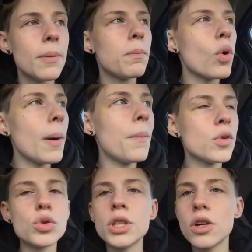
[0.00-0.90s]
pour
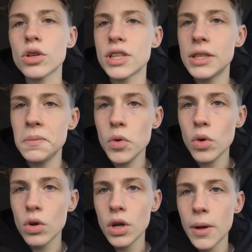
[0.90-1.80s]
abandonner leurs
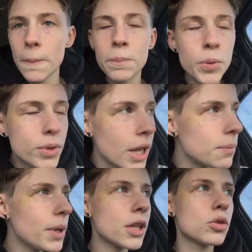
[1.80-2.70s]
animaux. Putain
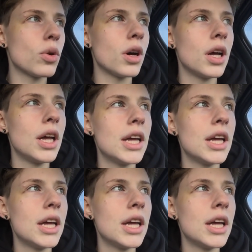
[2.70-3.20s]
de merde, quoi.